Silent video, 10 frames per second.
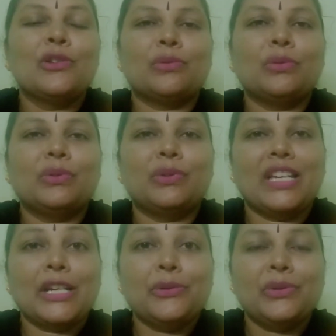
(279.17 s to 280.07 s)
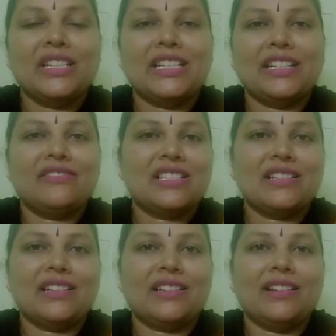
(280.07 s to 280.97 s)
ஸோ என்னுடைய
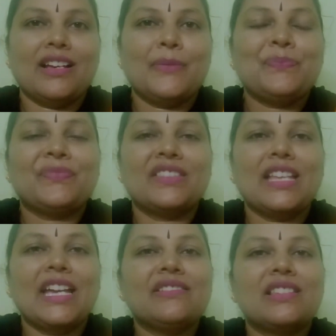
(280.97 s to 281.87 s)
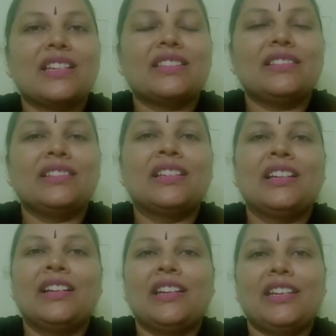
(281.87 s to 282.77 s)
ரிக்வஸ்ட் என்னென்னா தயவுசெய்து
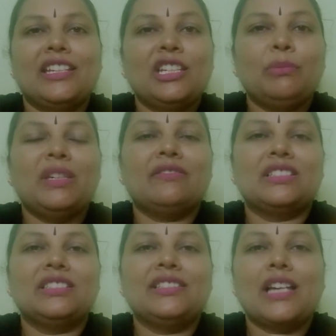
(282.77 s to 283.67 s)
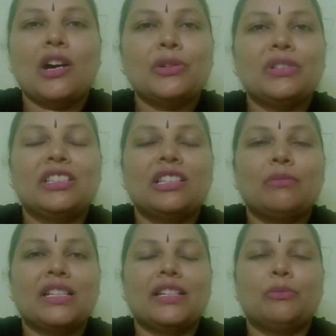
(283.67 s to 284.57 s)
இனிமே வந்து யாரும் இந்த
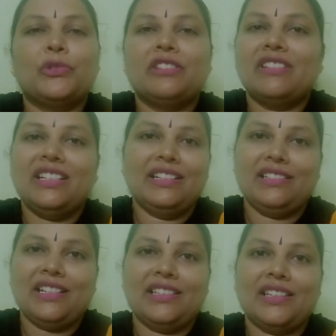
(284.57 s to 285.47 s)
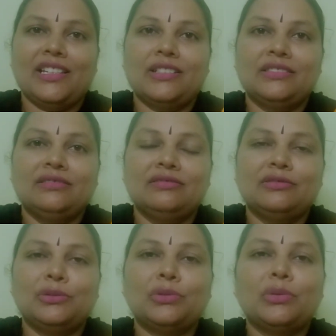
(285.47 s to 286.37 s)
மாதிரி முடிவை எடுக்காதீங்க
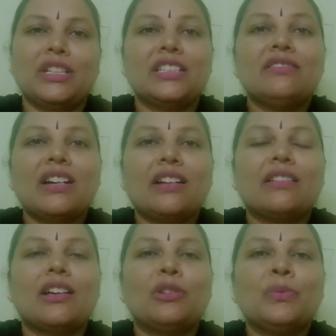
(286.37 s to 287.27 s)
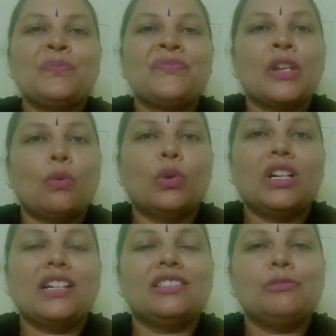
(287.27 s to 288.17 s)
ஸோ எதுவாக இருந்தாலும்
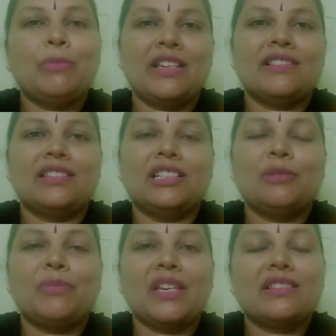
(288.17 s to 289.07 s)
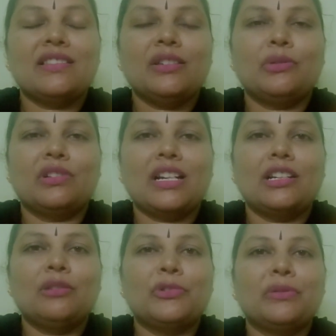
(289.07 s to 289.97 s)
உட்காந்து பேசுங்க பேசி ஒரு
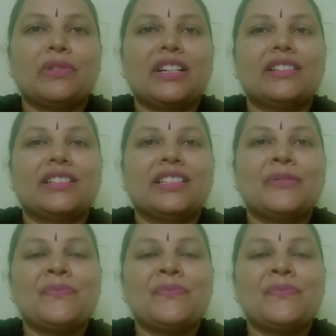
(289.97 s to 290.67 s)
நல்ல முடிவாக எடுங்க